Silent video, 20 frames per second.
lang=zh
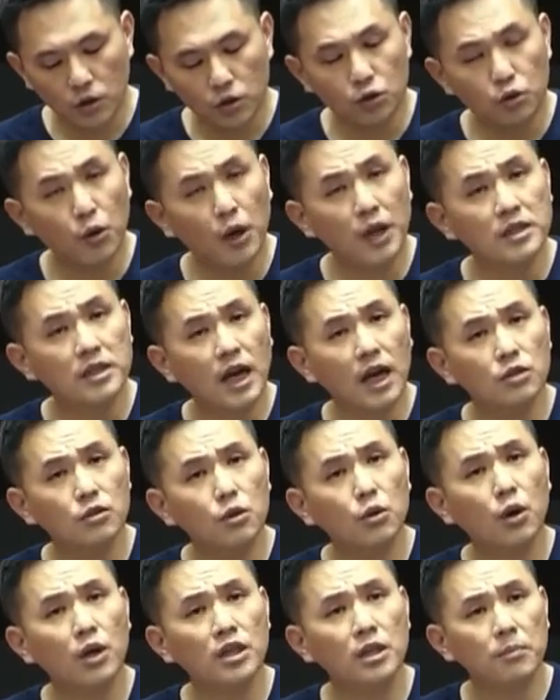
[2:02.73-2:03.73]
苏院长，
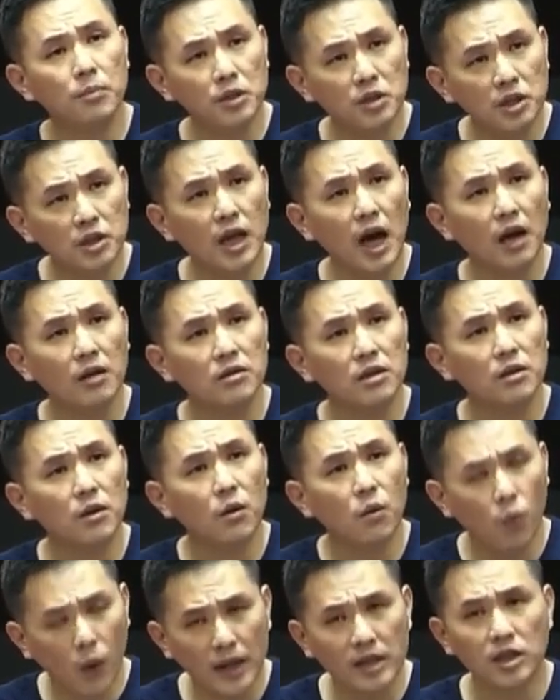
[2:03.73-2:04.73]
如果你不知道你
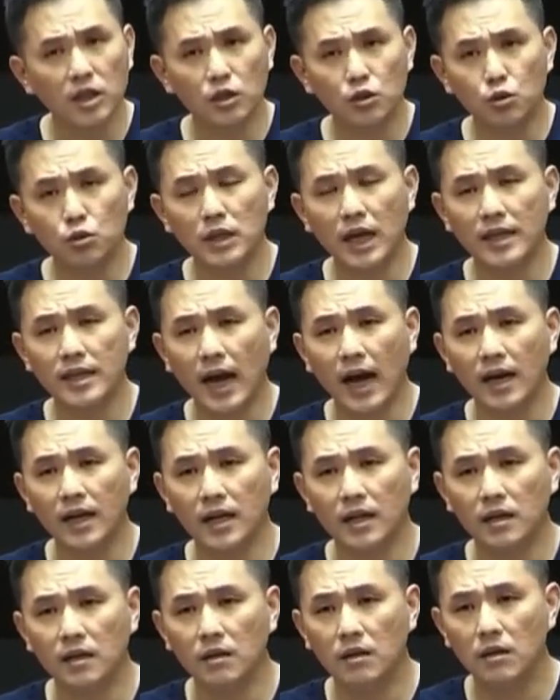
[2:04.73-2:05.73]
问题出在哪
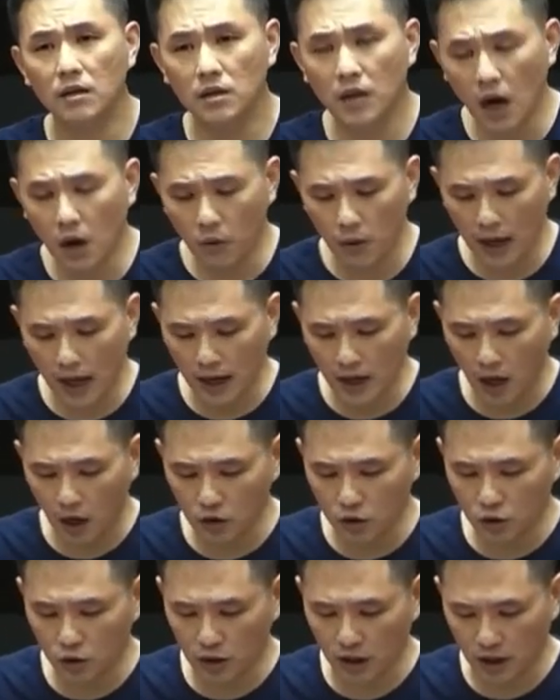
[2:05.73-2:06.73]
里，让我来
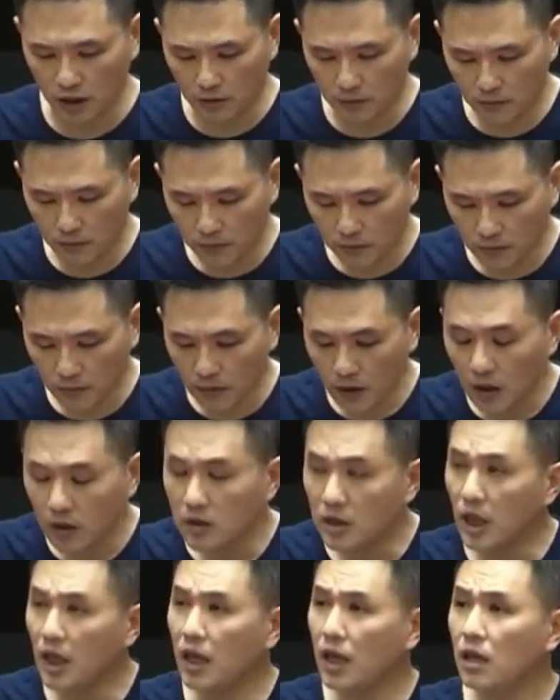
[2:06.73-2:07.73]
告诉你：
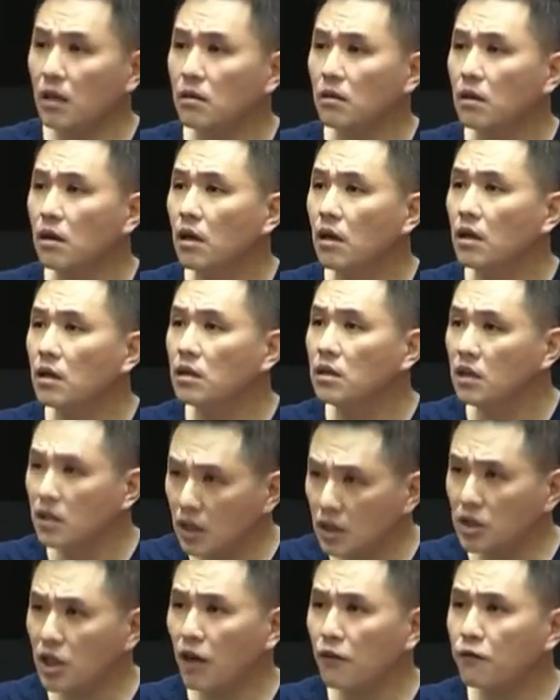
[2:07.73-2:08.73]
第一，你
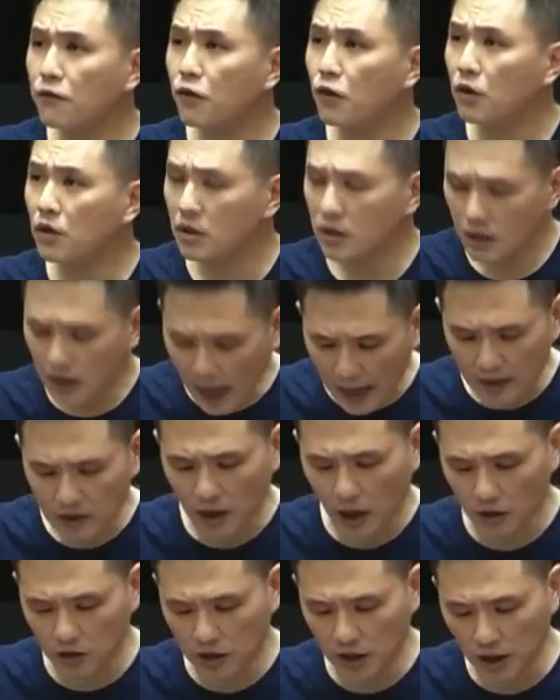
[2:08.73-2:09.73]
的政府太
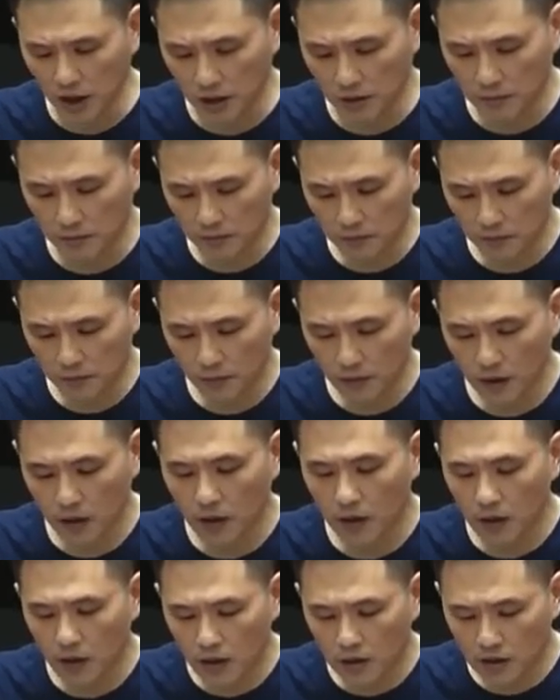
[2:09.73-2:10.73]
小气，
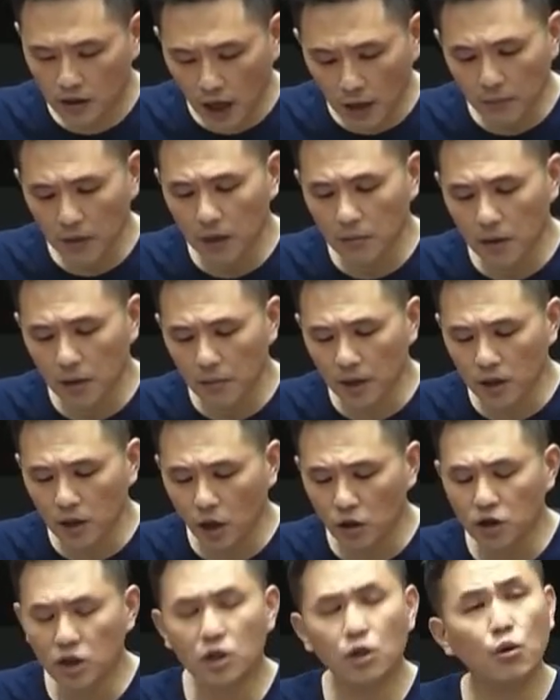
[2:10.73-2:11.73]
人民明明
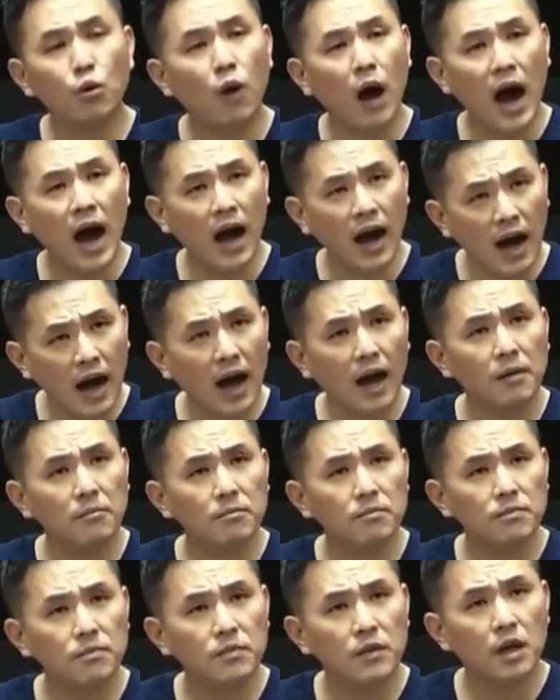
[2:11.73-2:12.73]
都是苦哈哈，
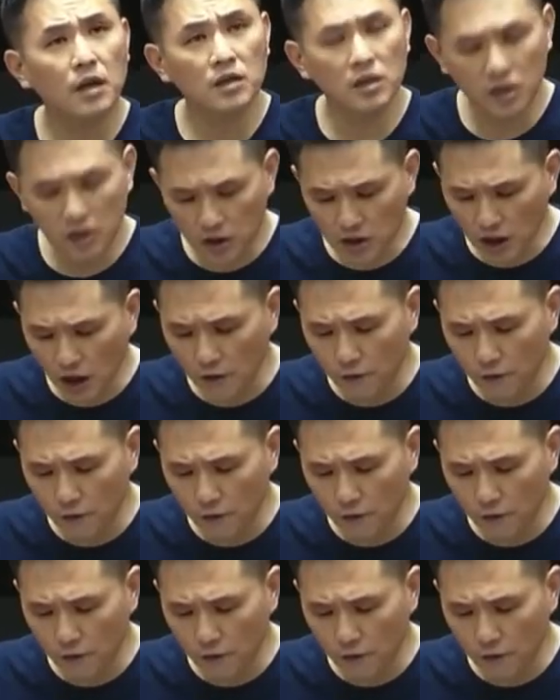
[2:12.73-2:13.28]
你的